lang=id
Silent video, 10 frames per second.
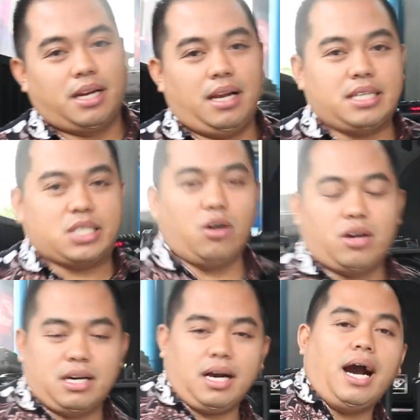jelas
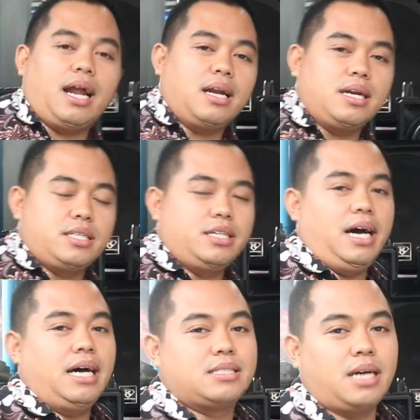horor karena
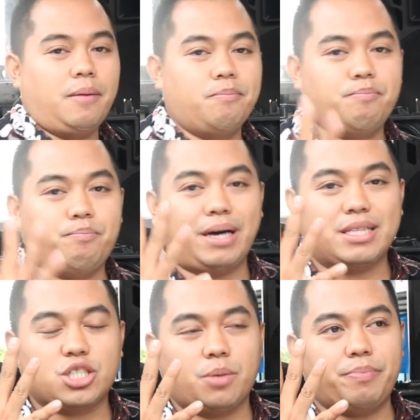dia ada 4
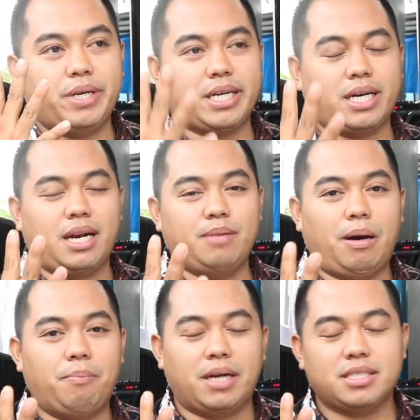speaker
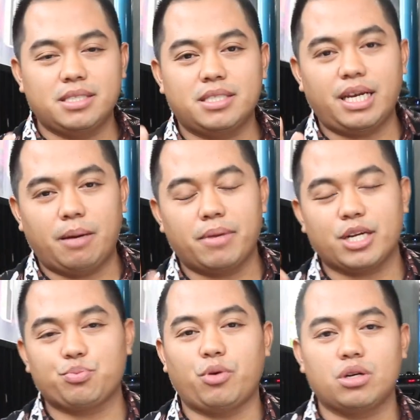15 inci yang
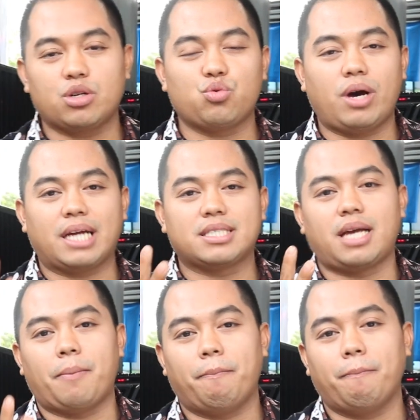merespon suara
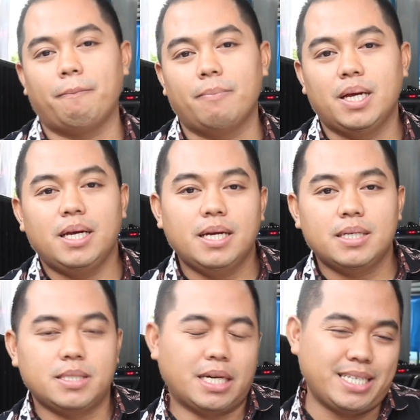sub
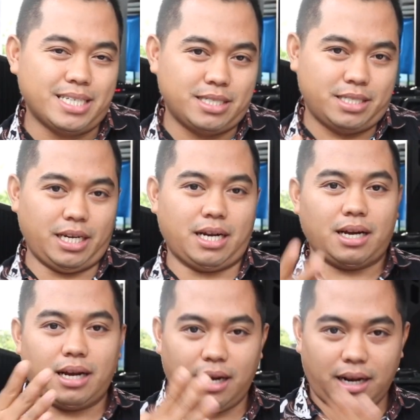jadi
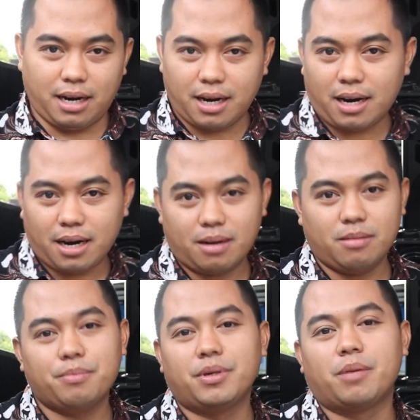degler
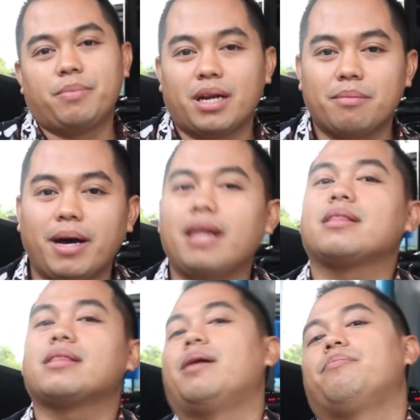bener-bener
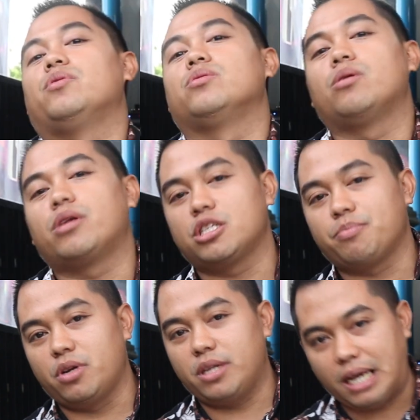mantap untuk
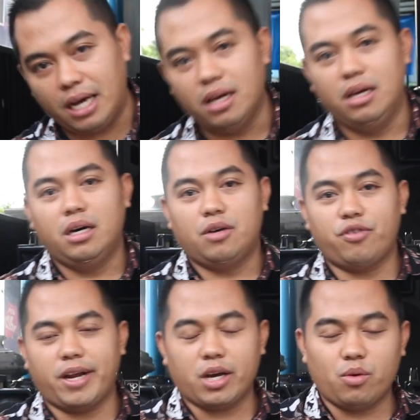responnya
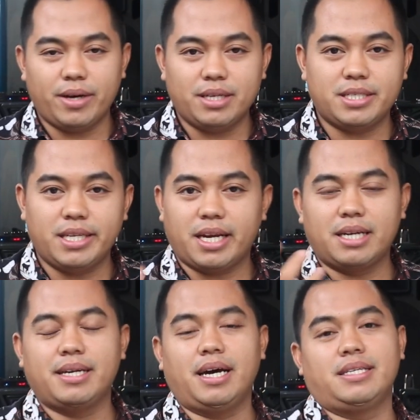frekuensi
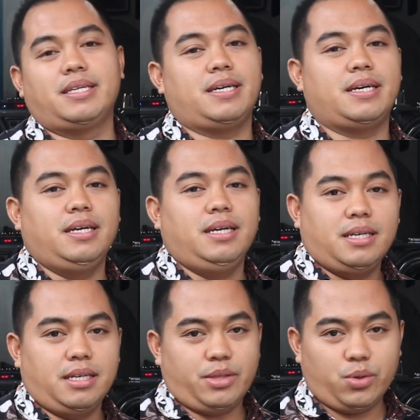rendahnya
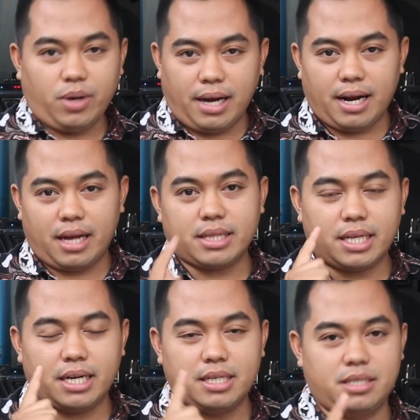itu
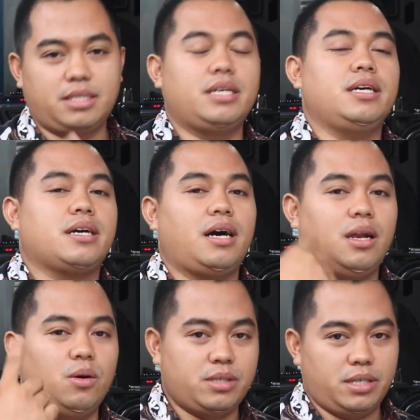karakter DJ
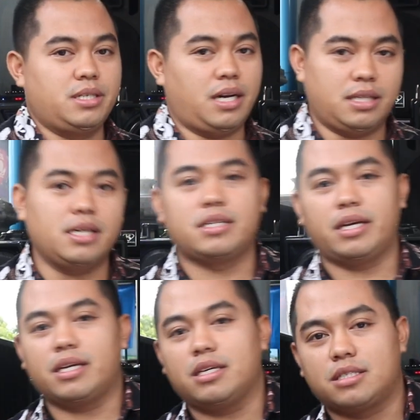kalau di DAT
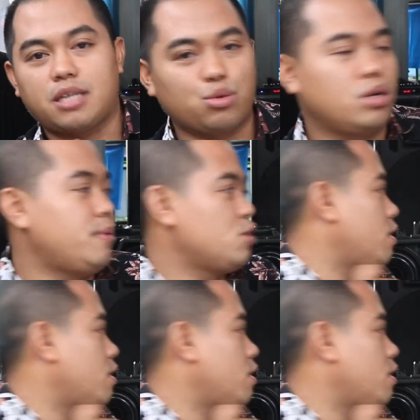D152